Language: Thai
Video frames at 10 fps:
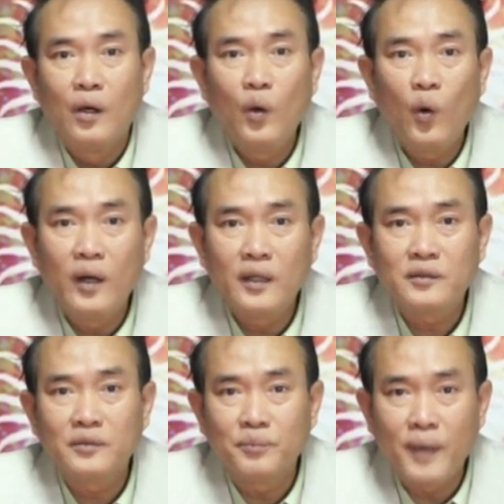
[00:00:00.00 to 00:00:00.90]
รู้ลึก
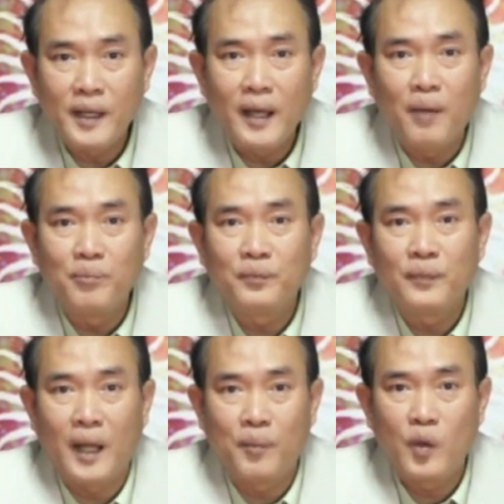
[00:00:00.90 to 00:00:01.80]
แม่น
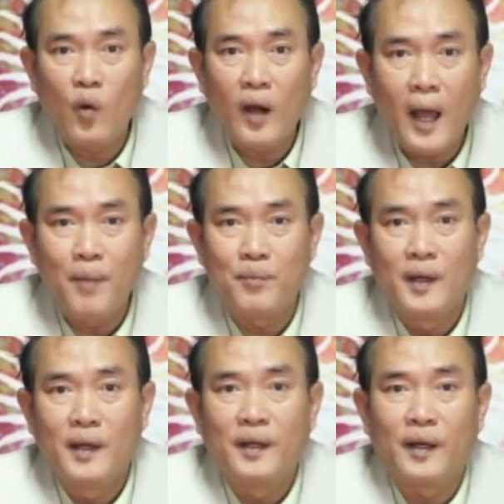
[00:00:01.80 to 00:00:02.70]
ยำนำโชคลาภ
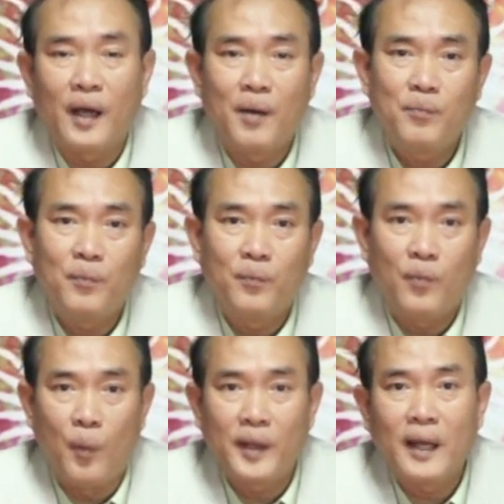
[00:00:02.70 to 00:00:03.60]
นะครับ ผ
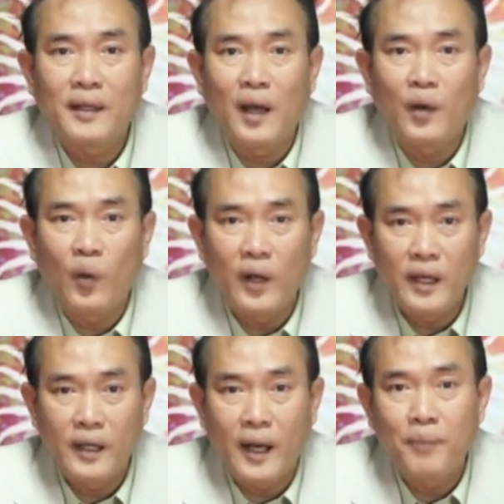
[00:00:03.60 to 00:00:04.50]
มอาจารย์ชานโอ
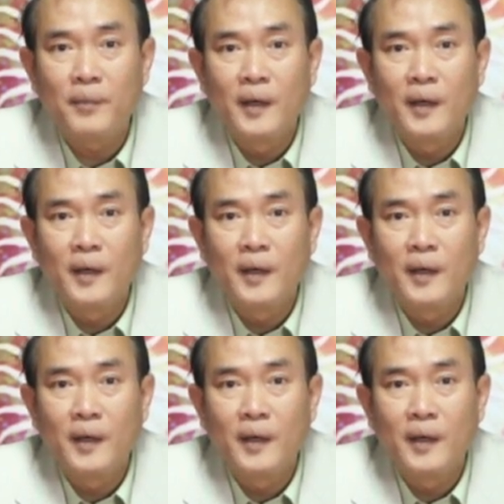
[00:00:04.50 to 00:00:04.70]
ลี่ครับ